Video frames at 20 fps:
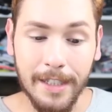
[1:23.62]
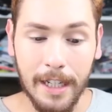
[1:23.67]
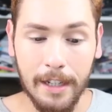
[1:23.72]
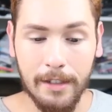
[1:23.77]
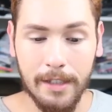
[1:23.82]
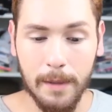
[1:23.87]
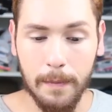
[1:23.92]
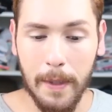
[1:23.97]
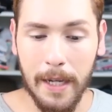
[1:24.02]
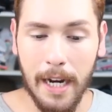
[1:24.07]
ter
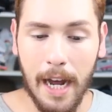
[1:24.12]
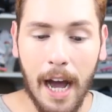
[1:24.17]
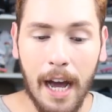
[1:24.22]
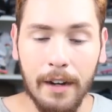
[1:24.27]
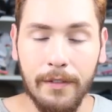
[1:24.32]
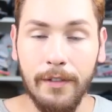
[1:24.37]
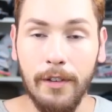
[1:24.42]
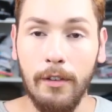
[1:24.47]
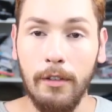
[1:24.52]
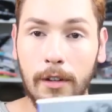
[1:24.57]
que
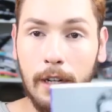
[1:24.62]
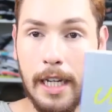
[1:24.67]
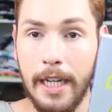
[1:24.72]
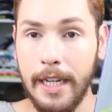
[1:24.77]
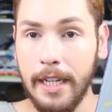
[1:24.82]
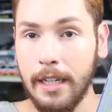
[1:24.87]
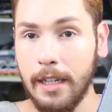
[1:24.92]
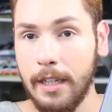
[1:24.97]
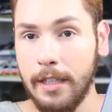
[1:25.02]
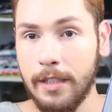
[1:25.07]
esperar, vou
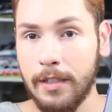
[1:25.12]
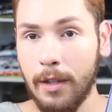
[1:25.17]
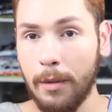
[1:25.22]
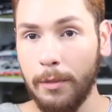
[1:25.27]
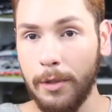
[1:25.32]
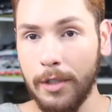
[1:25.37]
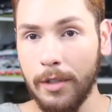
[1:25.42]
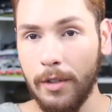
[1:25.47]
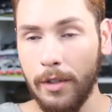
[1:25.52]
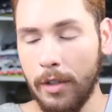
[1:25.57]
ler. Estou
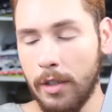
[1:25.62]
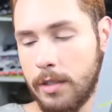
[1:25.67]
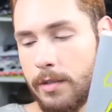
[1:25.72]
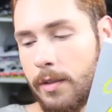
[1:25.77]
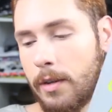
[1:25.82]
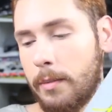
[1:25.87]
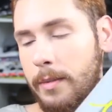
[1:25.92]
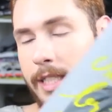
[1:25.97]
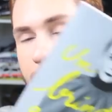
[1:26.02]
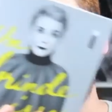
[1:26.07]
muito curioso,
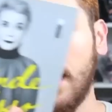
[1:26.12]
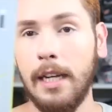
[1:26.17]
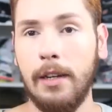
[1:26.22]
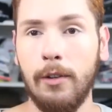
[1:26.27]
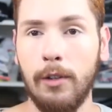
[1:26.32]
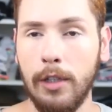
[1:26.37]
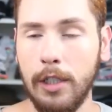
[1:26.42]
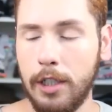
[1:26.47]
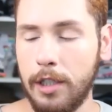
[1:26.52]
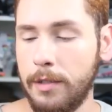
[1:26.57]
vou começar a ler
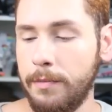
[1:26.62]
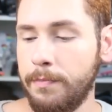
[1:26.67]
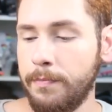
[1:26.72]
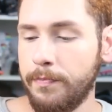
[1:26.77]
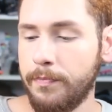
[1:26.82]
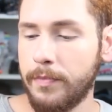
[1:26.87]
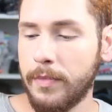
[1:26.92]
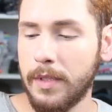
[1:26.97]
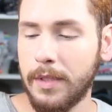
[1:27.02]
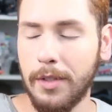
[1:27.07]
hoje.
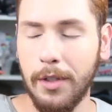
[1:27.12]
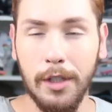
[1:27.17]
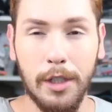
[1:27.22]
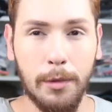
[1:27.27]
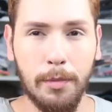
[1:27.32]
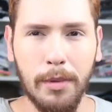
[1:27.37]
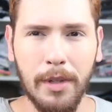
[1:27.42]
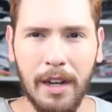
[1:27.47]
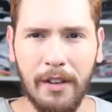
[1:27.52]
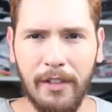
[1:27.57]
Tô
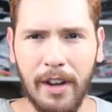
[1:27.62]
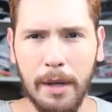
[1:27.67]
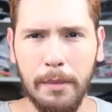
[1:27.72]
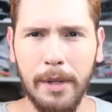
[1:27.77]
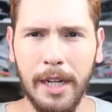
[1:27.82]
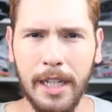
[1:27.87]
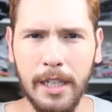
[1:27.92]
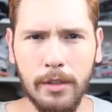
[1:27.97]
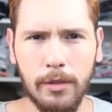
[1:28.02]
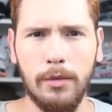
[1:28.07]
tipo na
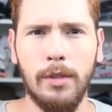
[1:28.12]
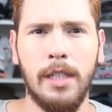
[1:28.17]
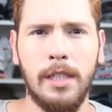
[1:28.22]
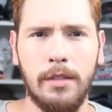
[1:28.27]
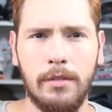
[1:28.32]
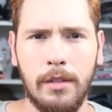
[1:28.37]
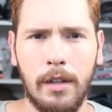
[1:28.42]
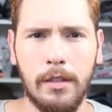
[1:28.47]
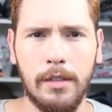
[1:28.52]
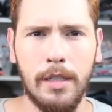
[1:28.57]
vibe leitura
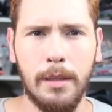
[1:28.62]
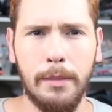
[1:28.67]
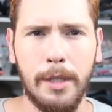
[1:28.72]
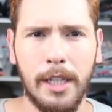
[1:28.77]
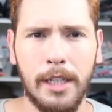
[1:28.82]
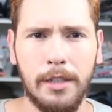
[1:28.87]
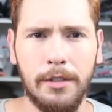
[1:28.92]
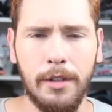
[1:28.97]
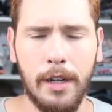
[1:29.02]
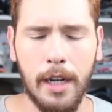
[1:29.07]
esse final de
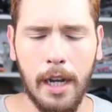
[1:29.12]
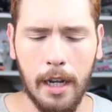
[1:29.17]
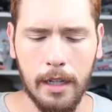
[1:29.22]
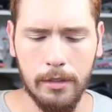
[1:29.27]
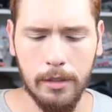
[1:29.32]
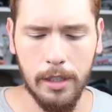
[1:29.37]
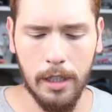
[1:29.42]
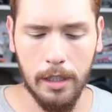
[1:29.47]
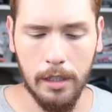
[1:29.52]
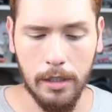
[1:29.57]
semana de
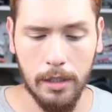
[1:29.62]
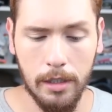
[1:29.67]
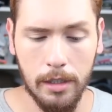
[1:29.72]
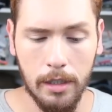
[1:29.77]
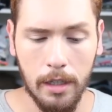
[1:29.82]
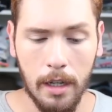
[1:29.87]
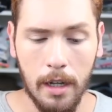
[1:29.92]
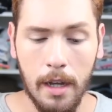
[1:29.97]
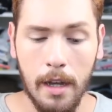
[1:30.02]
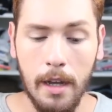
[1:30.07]
feriado, gente.
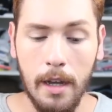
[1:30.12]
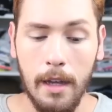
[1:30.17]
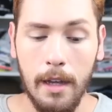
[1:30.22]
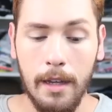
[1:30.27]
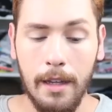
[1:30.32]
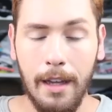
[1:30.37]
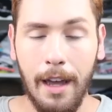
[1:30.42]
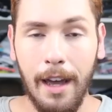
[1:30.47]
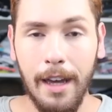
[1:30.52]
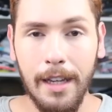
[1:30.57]

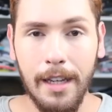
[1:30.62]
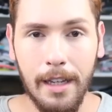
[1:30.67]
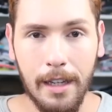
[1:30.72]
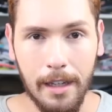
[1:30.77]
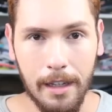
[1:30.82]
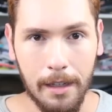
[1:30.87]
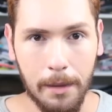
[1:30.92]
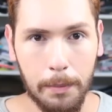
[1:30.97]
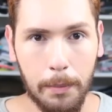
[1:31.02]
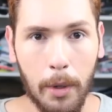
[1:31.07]
E
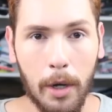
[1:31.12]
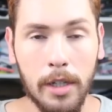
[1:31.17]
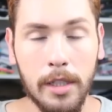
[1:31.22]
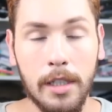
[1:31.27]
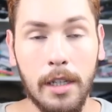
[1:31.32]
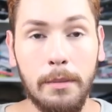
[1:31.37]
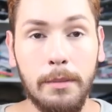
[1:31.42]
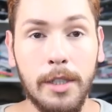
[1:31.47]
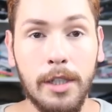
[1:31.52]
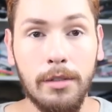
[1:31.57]
aí,
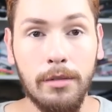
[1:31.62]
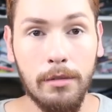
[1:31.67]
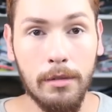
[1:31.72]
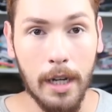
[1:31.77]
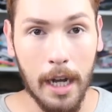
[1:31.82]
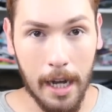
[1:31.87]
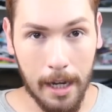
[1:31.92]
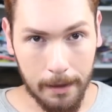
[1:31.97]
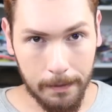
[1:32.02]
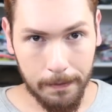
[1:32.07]
podem me
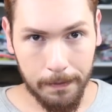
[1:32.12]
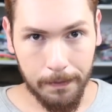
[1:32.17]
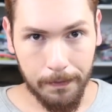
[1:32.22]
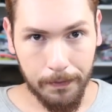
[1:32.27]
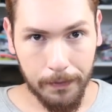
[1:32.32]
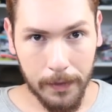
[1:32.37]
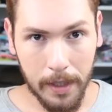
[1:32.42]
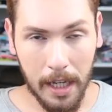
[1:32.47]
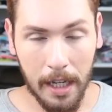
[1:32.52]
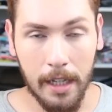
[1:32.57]
julgar.
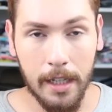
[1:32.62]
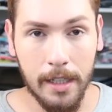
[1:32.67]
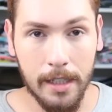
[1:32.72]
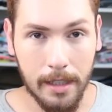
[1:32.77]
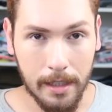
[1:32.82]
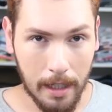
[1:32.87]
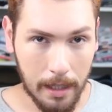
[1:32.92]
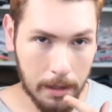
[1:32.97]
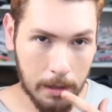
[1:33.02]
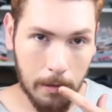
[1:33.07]
Quem
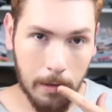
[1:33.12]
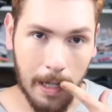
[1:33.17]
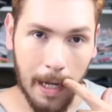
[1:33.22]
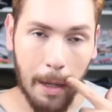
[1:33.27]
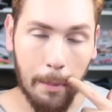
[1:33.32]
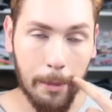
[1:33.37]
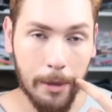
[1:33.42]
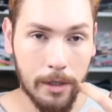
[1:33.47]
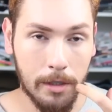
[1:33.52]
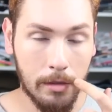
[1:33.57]
quiser
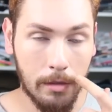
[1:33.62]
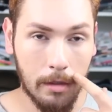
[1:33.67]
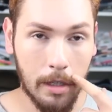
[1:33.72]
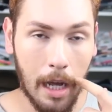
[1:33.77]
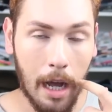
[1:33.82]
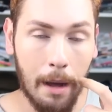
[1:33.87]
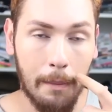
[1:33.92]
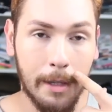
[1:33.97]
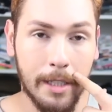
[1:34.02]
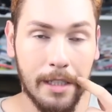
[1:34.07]
julgar, pode
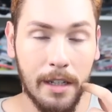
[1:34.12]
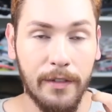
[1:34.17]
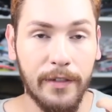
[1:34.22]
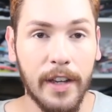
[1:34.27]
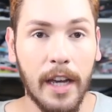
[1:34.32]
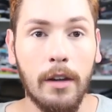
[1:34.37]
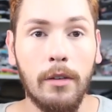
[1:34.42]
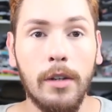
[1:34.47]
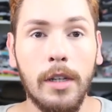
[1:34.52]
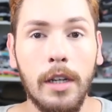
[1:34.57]
julgar, mas eu
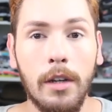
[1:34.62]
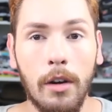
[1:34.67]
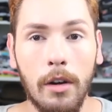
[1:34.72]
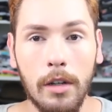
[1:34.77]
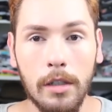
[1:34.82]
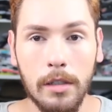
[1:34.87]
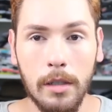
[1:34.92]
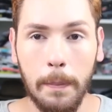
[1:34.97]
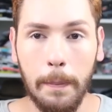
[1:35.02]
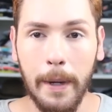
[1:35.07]
fiquei
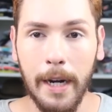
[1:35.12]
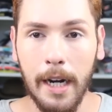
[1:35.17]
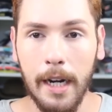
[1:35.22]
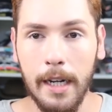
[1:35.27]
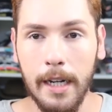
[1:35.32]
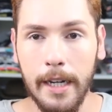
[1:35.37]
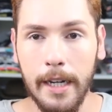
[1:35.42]
curioso para